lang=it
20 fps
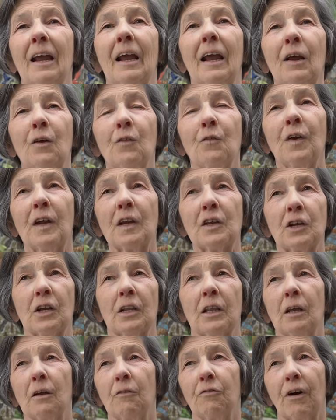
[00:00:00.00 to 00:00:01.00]
e invece
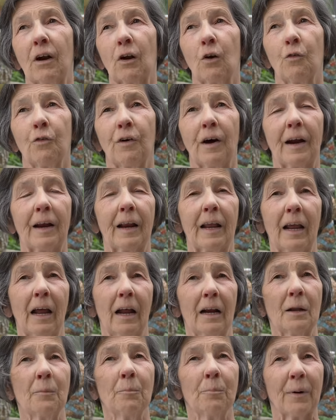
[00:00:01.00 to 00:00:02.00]
di farlo fare
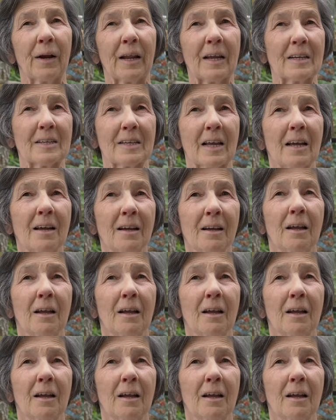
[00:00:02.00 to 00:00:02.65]
all'impresa,